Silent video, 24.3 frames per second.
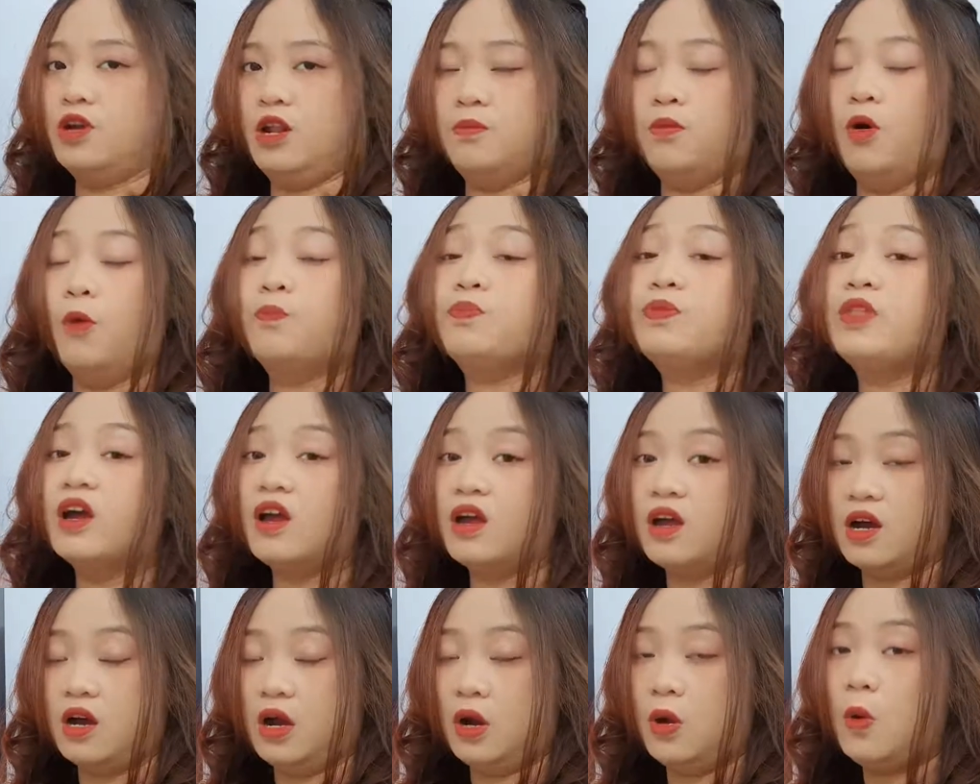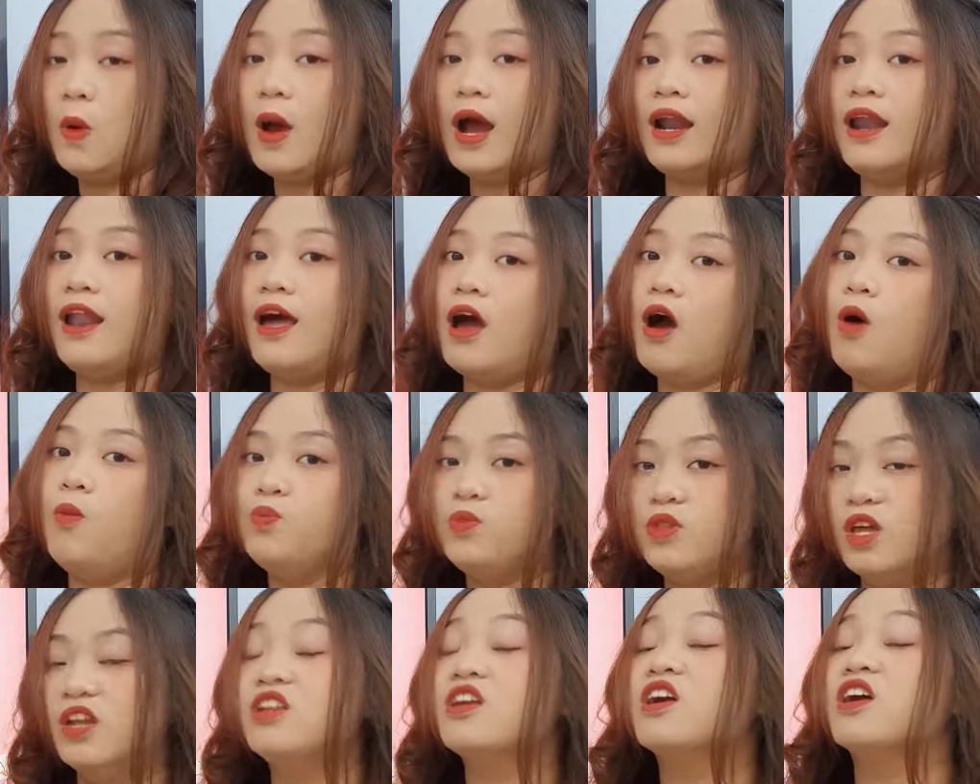là một từ ngữ hoặc là
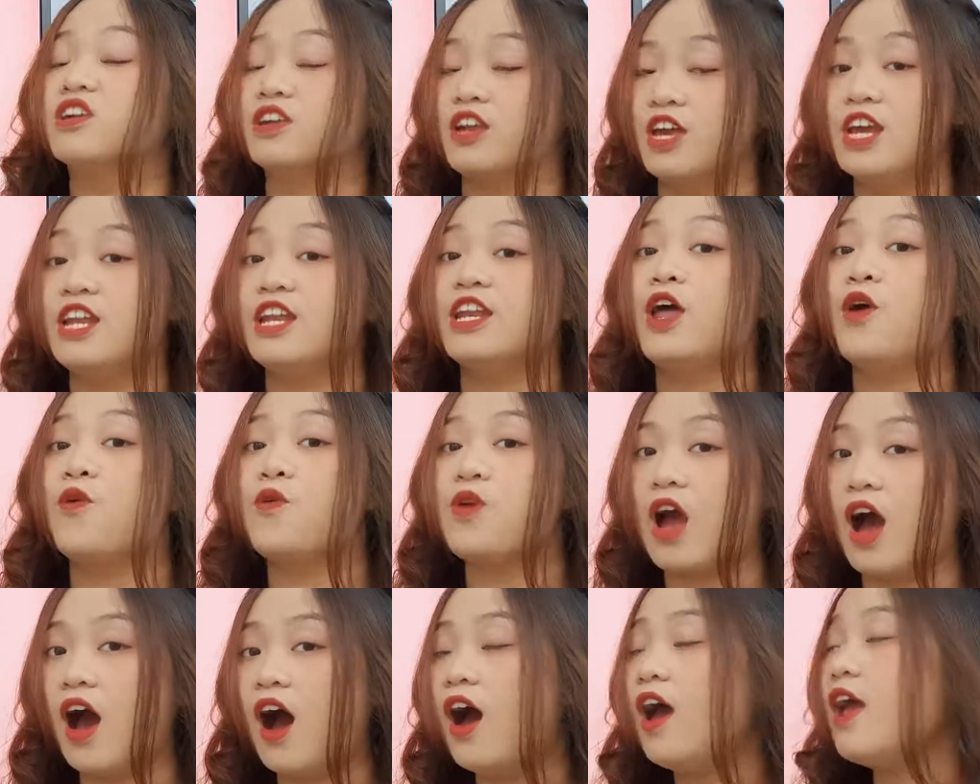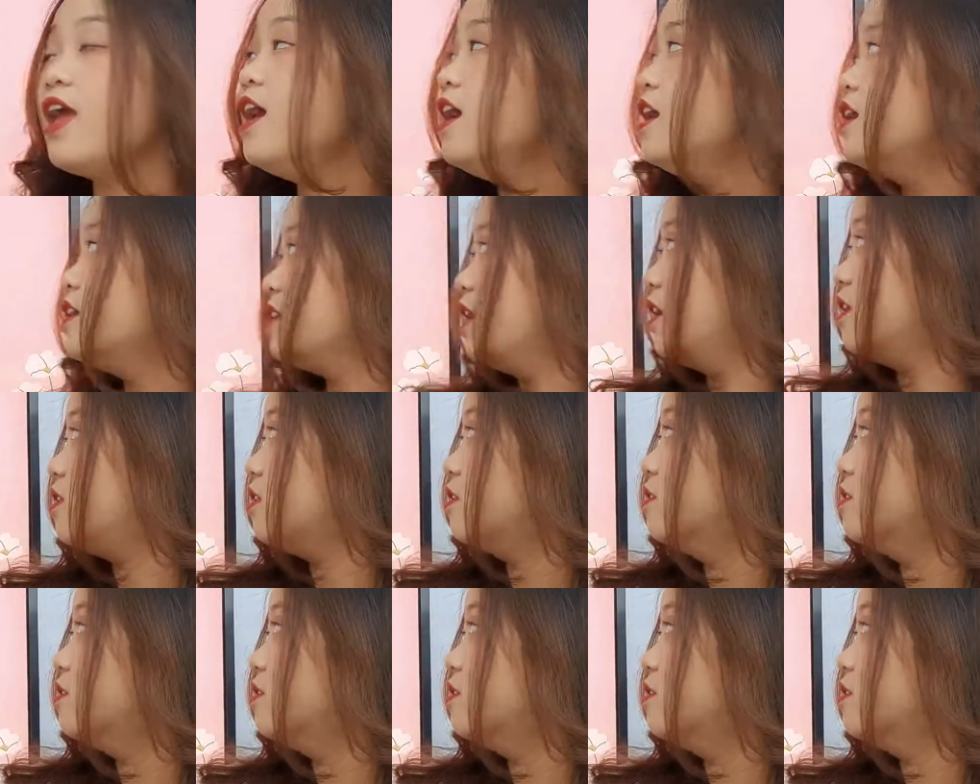thông tin cần thiết nếu có. Vậy